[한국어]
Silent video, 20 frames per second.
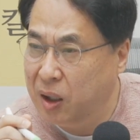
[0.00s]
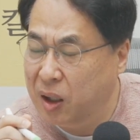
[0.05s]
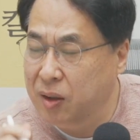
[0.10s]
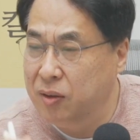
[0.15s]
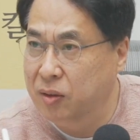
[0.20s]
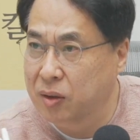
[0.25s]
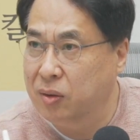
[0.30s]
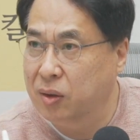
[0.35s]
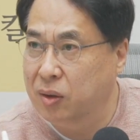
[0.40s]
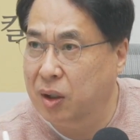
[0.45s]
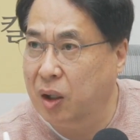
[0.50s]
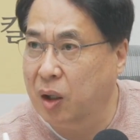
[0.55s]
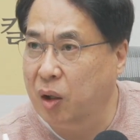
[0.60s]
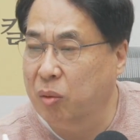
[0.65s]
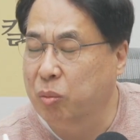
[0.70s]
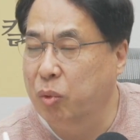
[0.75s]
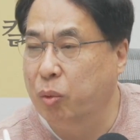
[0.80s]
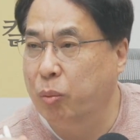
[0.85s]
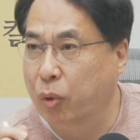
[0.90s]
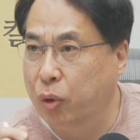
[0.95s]
있는데
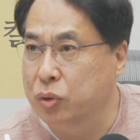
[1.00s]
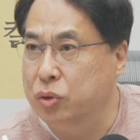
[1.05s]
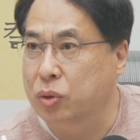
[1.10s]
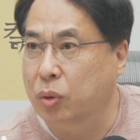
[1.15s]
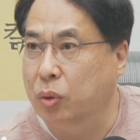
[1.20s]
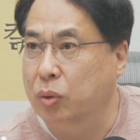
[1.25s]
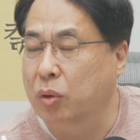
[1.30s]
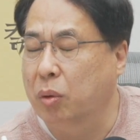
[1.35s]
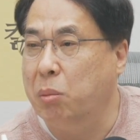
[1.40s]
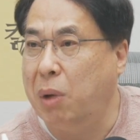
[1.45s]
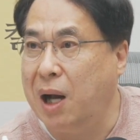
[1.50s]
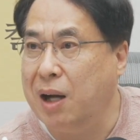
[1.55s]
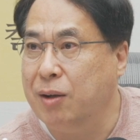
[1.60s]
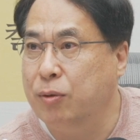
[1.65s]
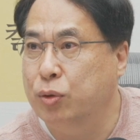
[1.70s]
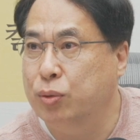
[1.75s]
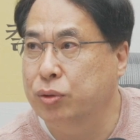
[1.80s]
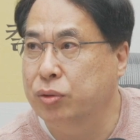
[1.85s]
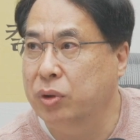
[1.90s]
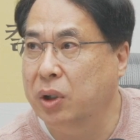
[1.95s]
뭐 음. 모르죠. 또
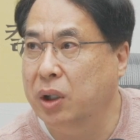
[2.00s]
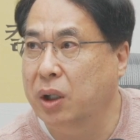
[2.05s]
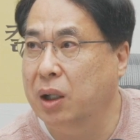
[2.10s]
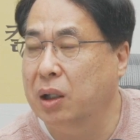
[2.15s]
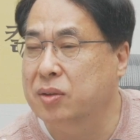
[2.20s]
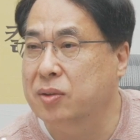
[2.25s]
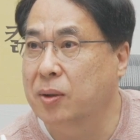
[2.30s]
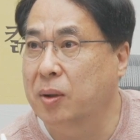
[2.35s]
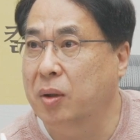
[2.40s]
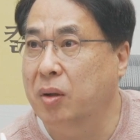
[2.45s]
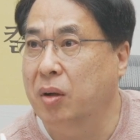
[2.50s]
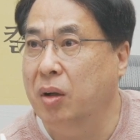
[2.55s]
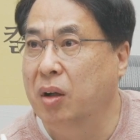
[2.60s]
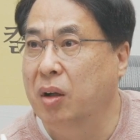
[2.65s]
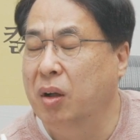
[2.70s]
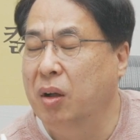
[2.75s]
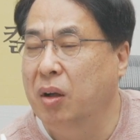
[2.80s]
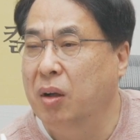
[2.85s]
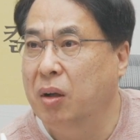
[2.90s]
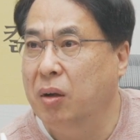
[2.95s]
막후에서
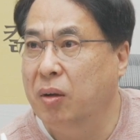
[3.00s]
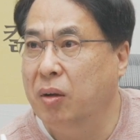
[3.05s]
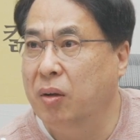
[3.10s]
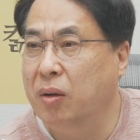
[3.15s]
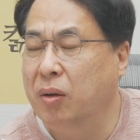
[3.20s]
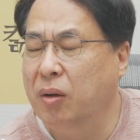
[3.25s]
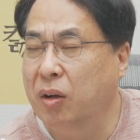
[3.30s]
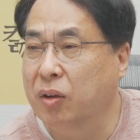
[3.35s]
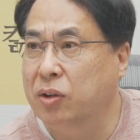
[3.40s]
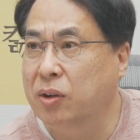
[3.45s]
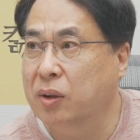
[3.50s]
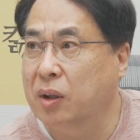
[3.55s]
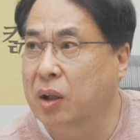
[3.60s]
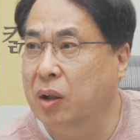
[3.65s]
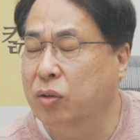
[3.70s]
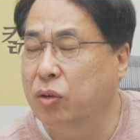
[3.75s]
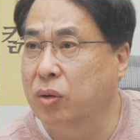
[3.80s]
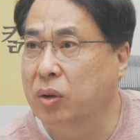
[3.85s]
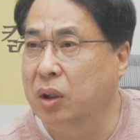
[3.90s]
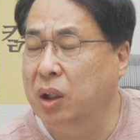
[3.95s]
음. 어,
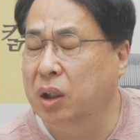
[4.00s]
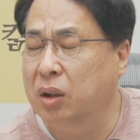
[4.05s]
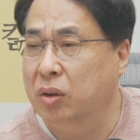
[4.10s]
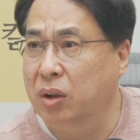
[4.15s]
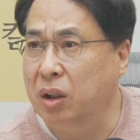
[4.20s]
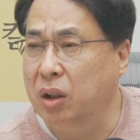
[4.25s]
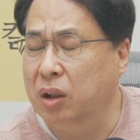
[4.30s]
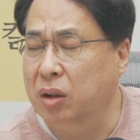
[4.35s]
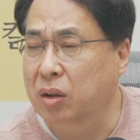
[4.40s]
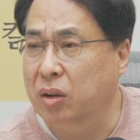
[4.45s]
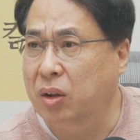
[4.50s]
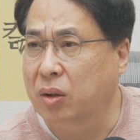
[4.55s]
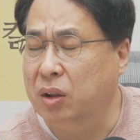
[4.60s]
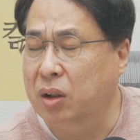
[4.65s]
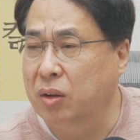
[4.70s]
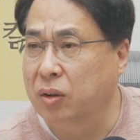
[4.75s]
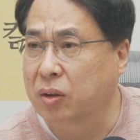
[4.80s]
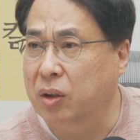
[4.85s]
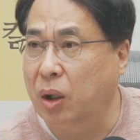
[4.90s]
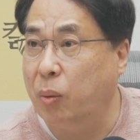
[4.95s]
어떻게 또 이, 이,
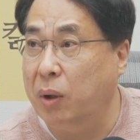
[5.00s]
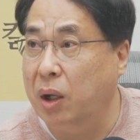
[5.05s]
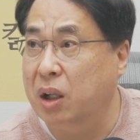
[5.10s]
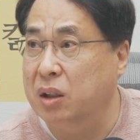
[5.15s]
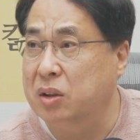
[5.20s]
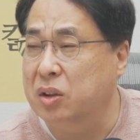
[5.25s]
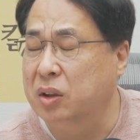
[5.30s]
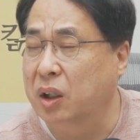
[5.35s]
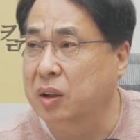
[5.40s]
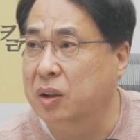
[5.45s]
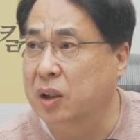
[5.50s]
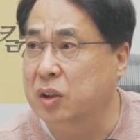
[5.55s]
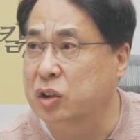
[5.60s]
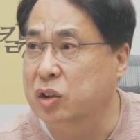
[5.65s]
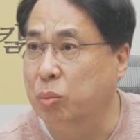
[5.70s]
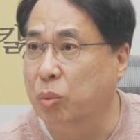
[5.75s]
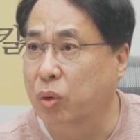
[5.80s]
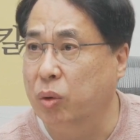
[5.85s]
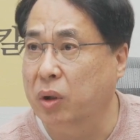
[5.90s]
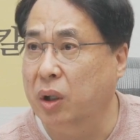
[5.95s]
그 대화가
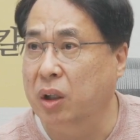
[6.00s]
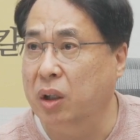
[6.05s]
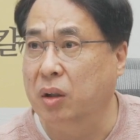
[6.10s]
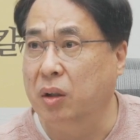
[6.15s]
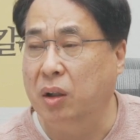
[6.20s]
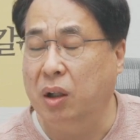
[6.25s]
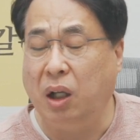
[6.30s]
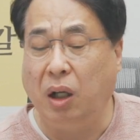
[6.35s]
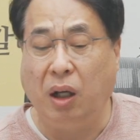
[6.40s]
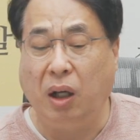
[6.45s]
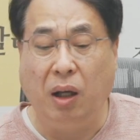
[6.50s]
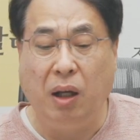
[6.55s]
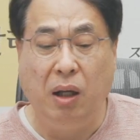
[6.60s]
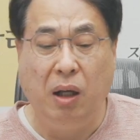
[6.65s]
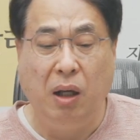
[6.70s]
진행될지 모르겠는데